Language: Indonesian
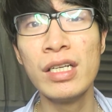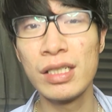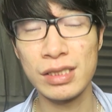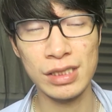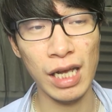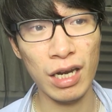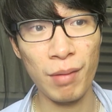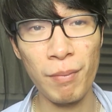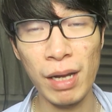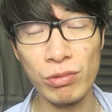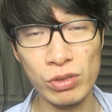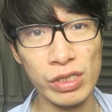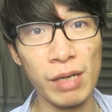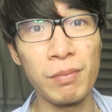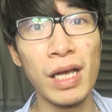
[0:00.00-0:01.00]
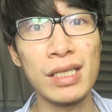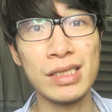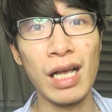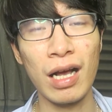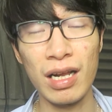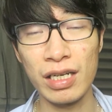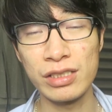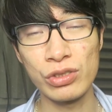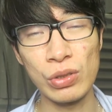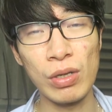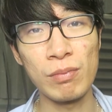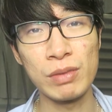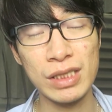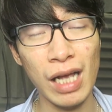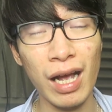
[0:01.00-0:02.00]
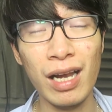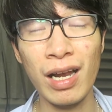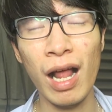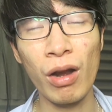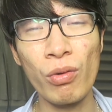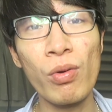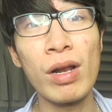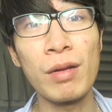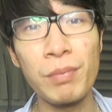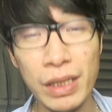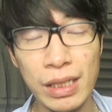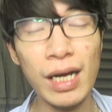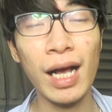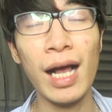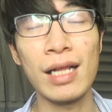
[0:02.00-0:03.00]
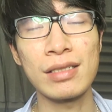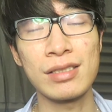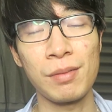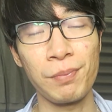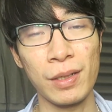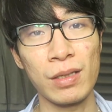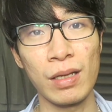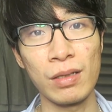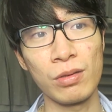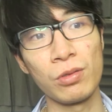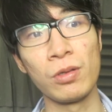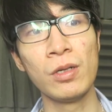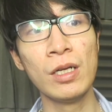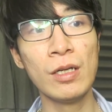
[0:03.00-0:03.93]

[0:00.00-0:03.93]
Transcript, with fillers: secara manusia biasa kalian juga bisa kenal gue lebih dekat seperti itu